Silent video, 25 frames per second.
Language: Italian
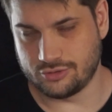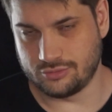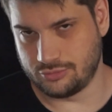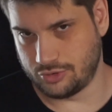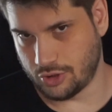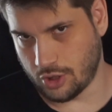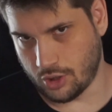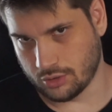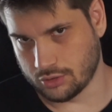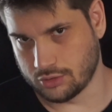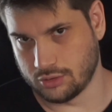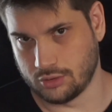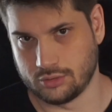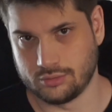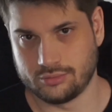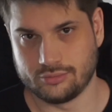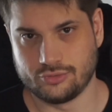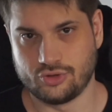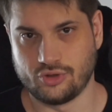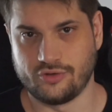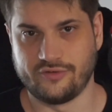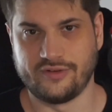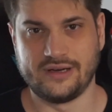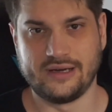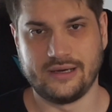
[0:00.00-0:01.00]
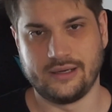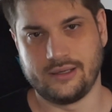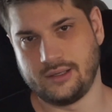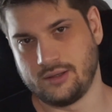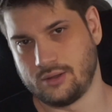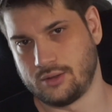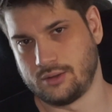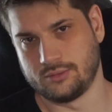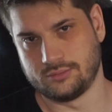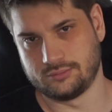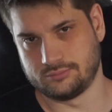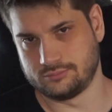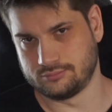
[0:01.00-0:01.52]
gioco giovane,
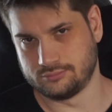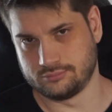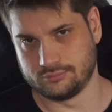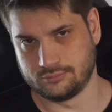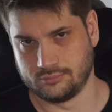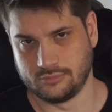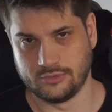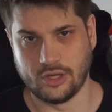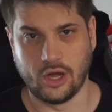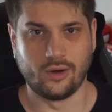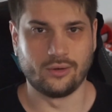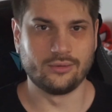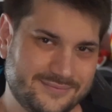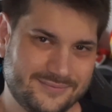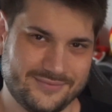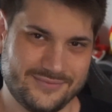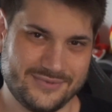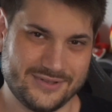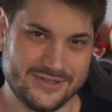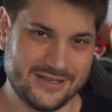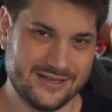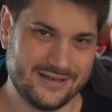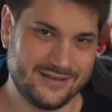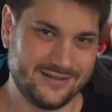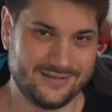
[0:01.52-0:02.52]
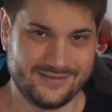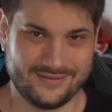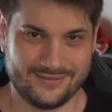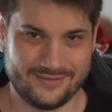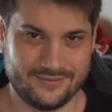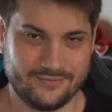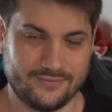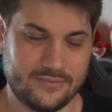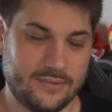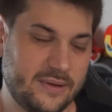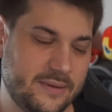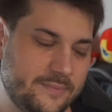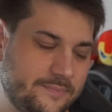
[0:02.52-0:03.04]
io no. Cioè,
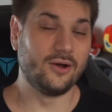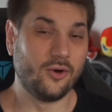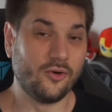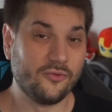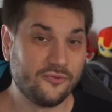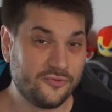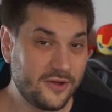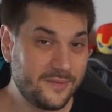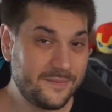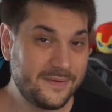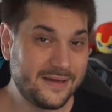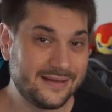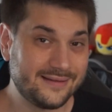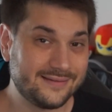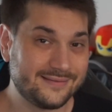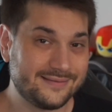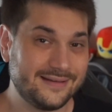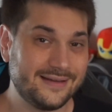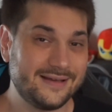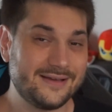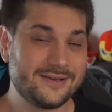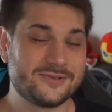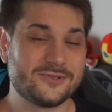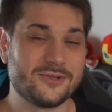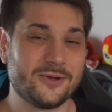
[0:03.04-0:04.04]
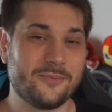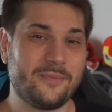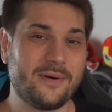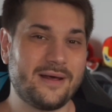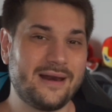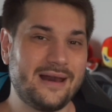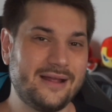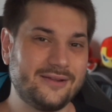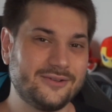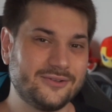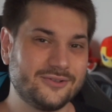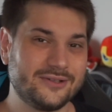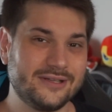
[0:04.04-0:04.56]
Ovviamente sto
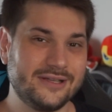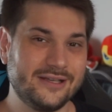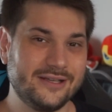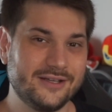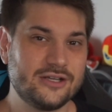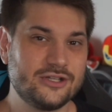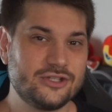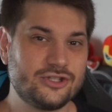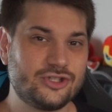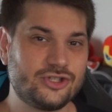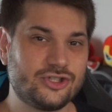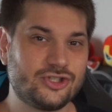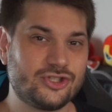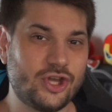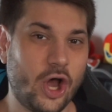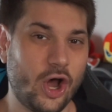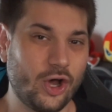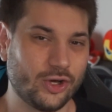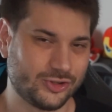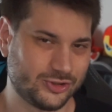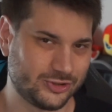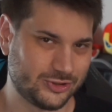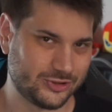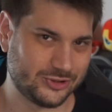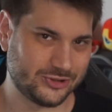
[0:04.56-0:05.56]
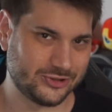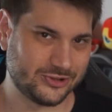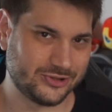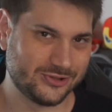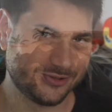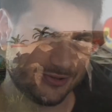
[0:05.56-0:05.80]
parlando di SOS.